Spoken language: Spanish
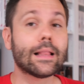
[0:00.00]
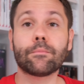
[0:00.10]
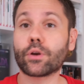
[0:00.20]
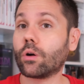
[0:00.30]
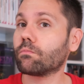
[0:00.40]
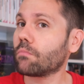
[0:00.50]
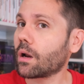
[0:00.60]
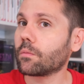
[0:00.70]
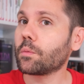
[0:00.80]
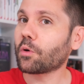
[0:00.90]
Pero
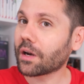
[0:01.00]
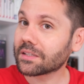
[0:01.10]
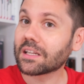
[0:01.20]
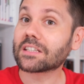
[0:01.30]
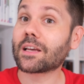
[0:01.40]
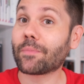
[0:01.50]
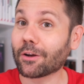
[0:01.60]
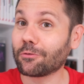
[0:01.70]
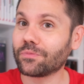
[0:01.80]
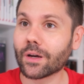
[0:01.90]
bueno, mi mujer es de las que
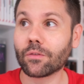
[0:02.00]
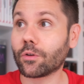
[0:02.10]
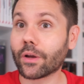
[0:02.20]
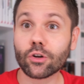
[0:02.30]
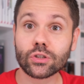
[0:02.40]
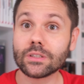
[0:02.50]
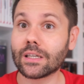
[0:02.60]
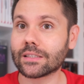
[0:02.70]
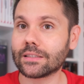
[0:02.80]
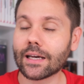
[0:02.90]
pregunta, cuando ve
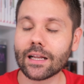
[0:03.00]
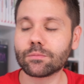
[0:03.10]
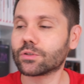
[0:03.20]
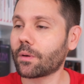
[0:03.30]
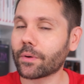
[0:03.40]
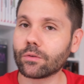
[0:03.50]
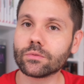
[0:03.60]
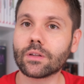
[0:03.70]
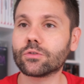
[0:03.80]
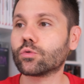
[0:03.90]
cositas y tal, pues va
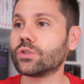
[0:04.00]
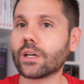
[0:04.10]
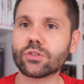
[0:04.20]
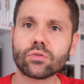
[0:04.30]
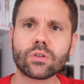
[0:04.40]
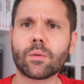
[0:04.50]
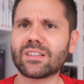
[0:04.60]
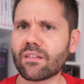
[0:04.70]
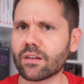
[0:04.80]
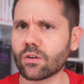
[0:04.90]
preguntando, escucha esto, ¿qué
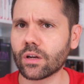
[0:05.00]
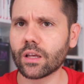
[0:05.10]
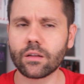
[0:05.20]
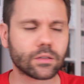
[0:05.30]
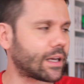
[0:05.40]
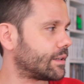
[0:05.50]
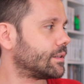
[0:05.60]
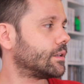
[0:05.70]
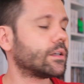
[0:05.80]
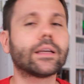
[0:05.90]
vais a hacer con ello y tal?
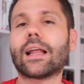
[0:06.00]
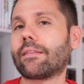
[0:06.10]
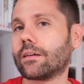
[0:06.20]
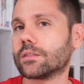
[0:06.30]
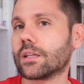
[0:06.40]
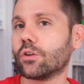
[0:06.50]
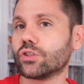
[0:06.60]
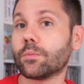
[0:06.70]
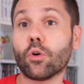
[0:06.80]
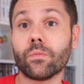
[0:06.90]
Y nada, se lo
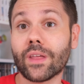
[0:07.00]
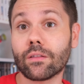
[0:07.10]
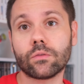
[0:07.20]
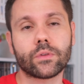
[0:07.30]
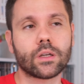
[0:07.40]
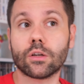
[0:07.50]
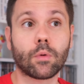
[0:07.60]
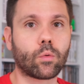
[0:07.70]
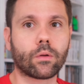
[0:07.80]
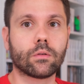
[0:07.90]
llevó. ¿De dónde? No
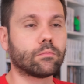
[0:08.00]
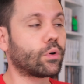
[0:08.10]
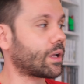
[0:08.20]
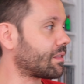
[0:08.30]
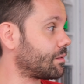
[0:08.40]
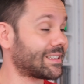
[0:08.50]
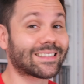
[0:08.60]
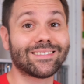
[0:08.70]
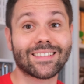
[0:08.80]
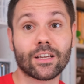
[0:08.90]
me acuerdo, porque hace
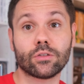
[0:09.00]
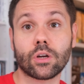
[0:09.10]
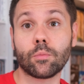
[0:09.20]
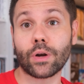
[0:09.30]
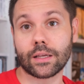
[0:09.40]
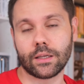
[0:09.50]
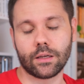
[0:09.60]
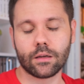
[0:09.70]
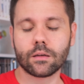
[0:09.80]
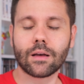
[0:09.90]
bastante que lo tengo por aquí,
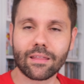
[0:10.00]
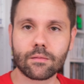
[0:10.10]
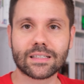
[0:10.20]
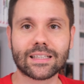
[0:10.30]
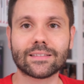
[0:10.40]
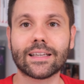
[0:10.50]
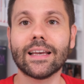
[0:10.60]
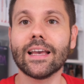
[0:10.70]
¿eh? Hace bastante.